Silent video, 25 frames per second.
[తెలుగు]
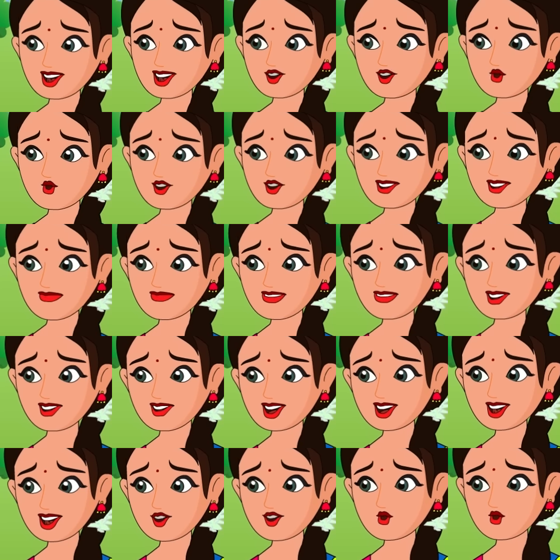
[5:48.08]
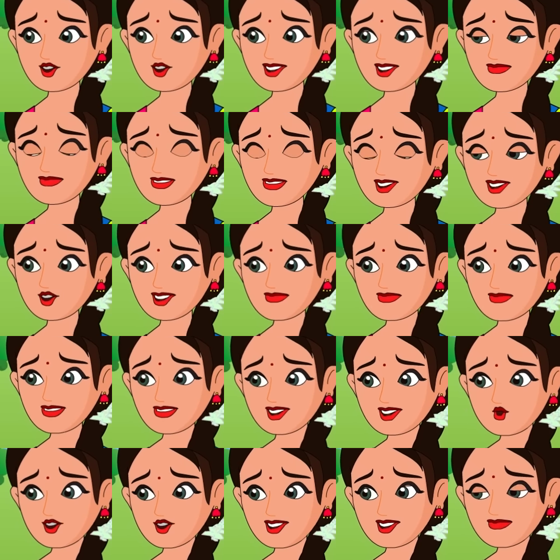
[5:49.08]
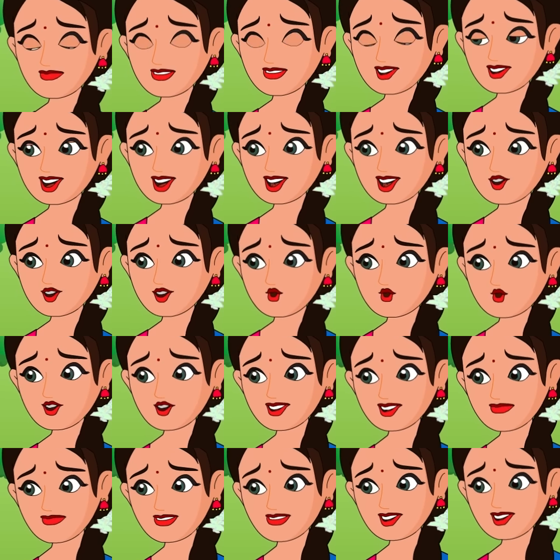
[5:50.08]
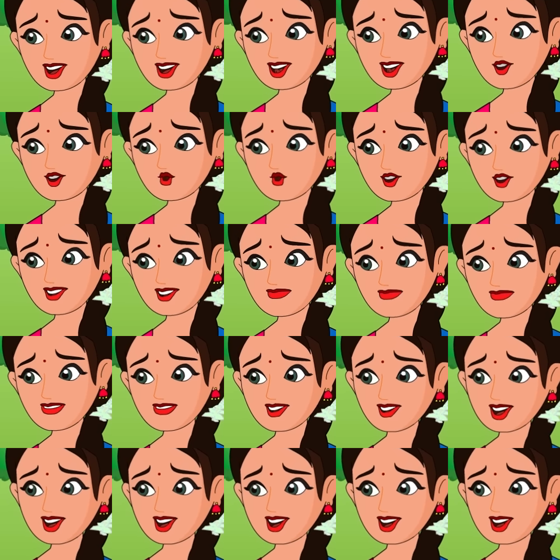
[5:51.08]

దేవత లక్ష్మి ఆ దేవతకి కృతజ్ఞతలు